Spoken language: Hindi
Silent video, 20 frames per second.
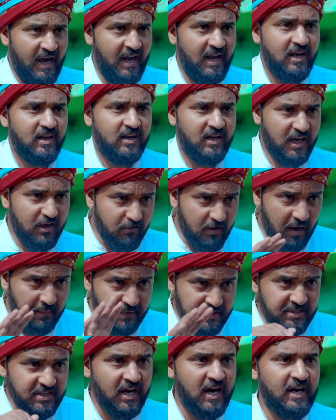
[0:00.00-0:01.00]
हाँ घर
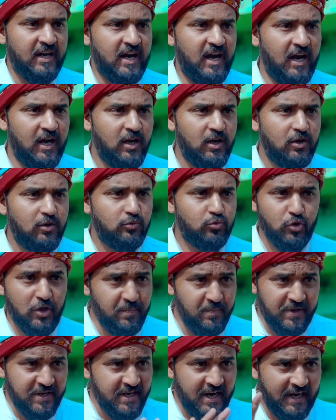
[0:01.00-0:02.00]
वापिस आ रहा
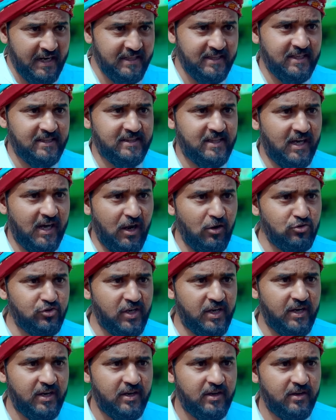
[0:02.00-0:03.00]
तू भी देता का उसे